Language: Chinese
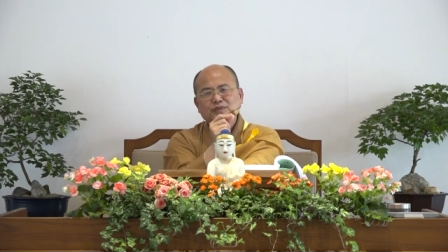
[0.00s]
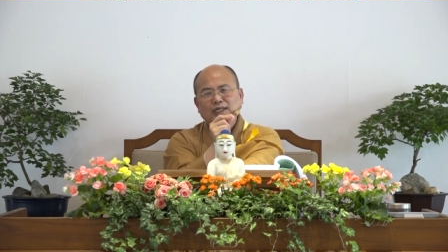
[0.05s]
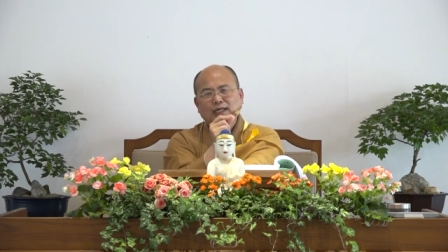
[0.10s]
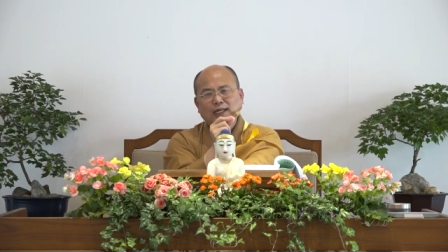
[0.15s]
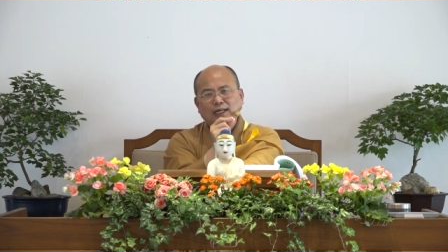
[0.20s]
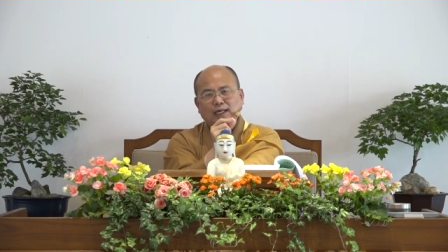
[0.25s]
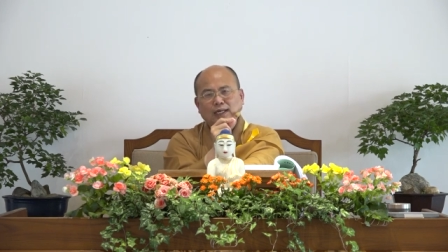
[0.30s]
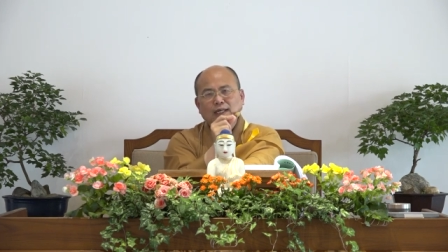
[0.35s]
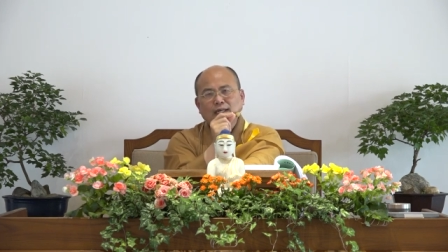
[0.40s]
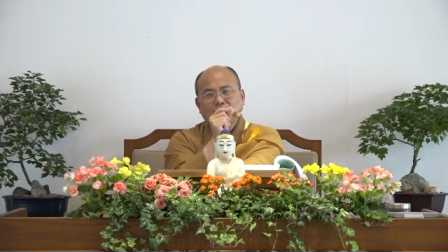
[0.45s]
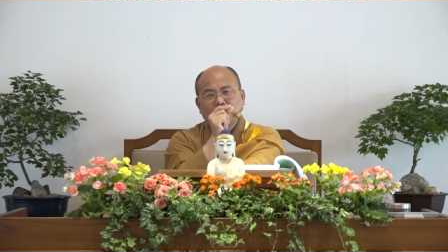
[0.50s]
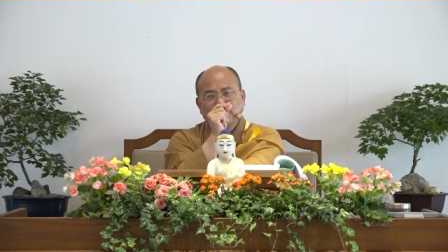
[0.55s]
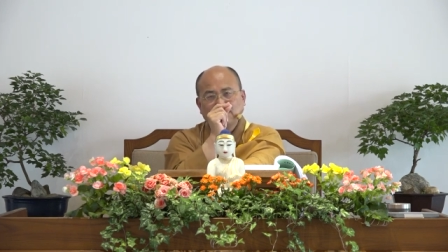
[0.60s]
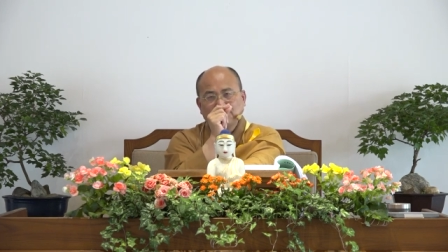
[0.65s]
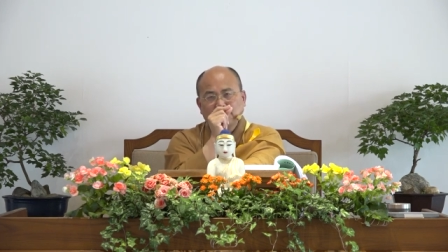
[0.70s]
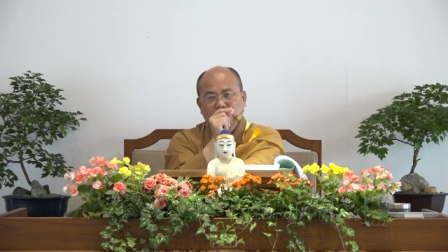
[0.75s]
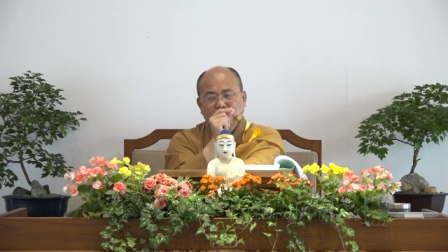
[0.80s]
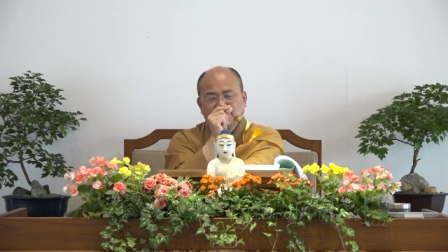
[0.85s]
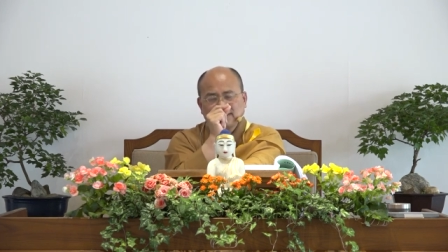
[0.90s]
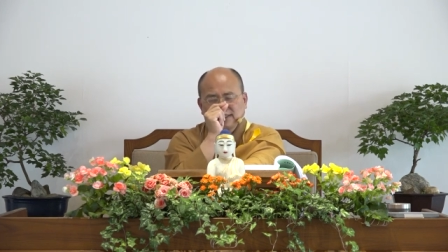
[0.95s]
啊，那
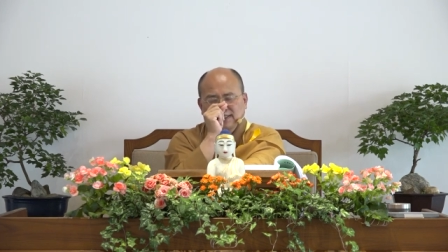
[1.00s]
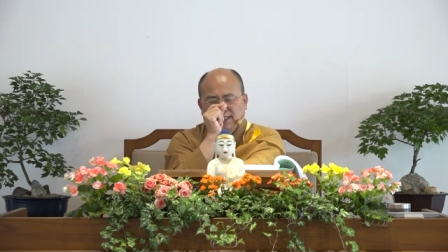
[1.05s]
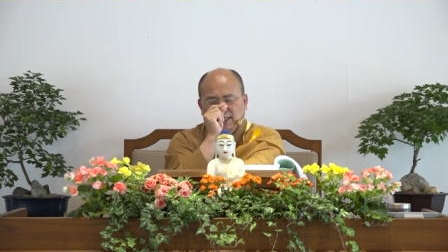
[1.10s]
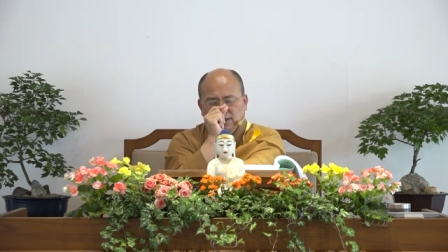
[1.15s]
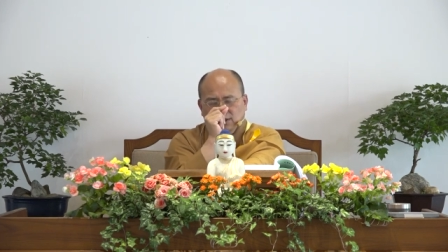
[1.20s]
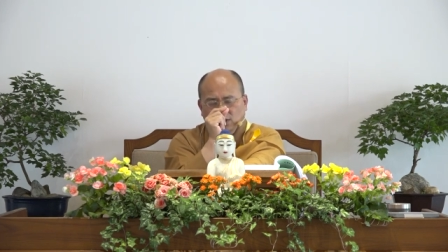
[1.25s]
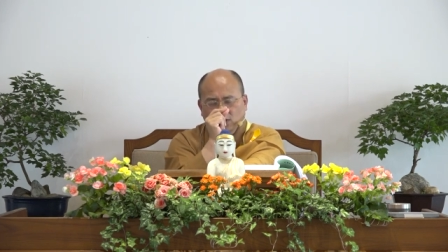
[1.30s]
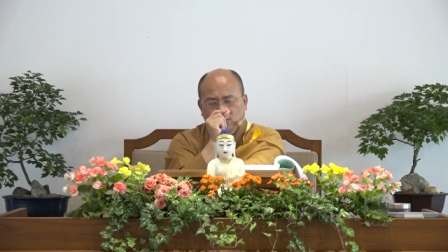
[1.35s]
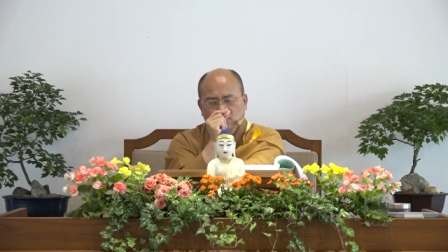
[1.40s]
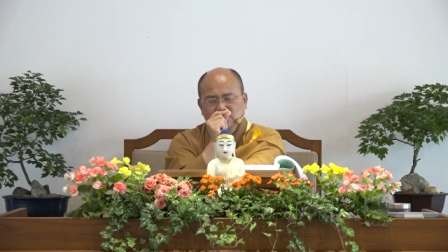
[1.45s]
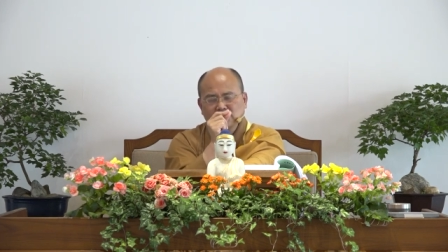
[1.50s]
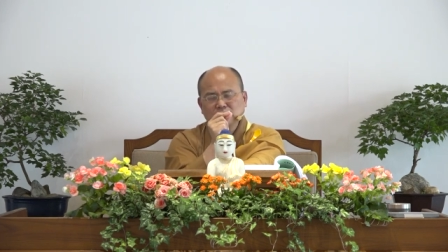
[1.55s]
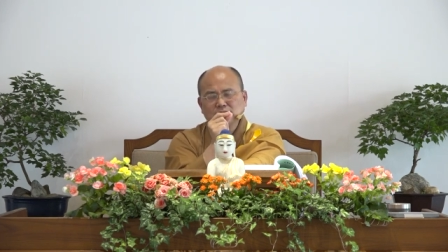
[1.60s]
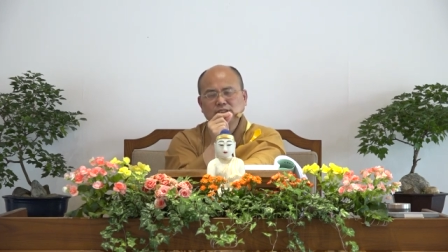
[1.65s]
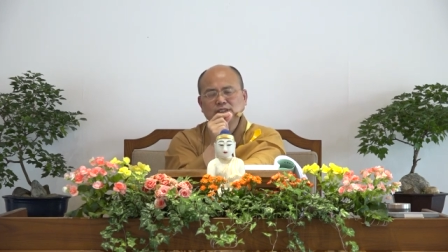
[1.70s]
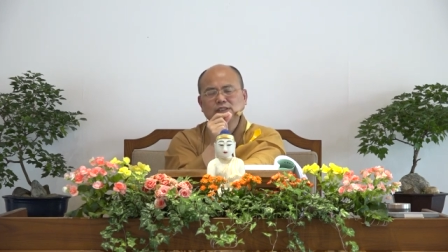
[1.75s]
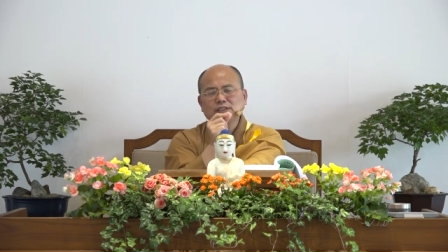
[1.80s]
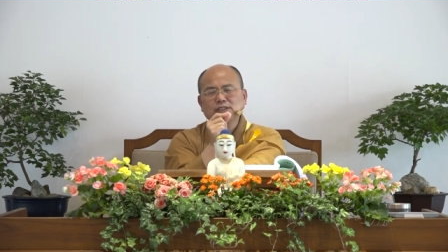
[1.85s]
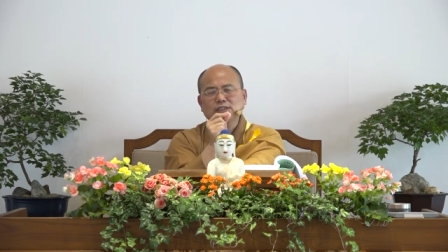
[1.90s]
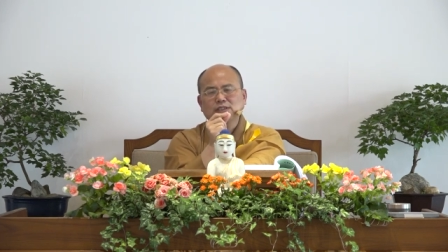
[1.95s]
么尽量控制
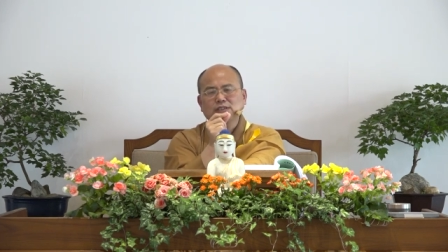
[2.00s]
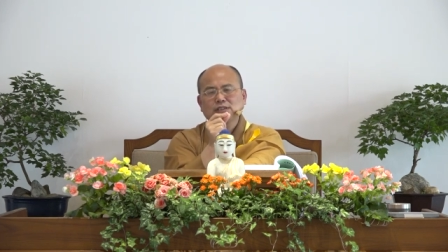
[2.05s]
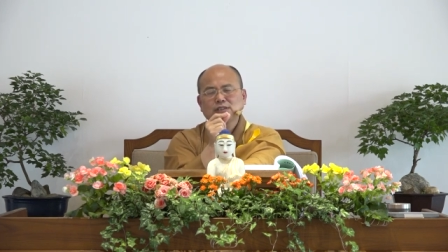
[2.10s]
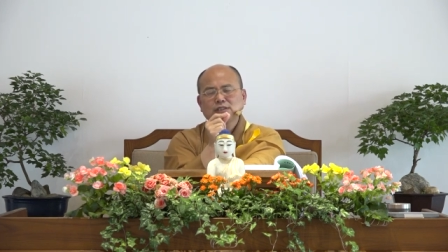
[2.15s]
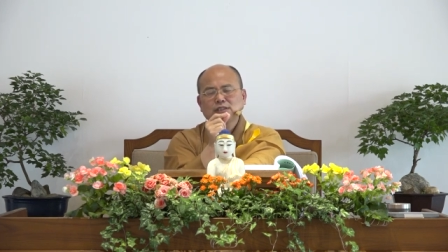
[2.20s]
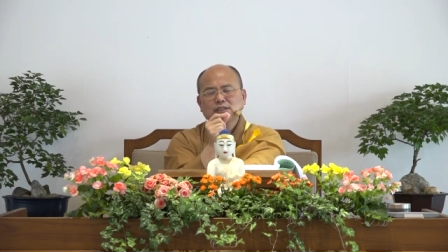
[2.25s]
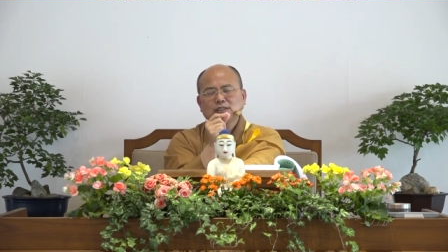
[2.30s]
自己，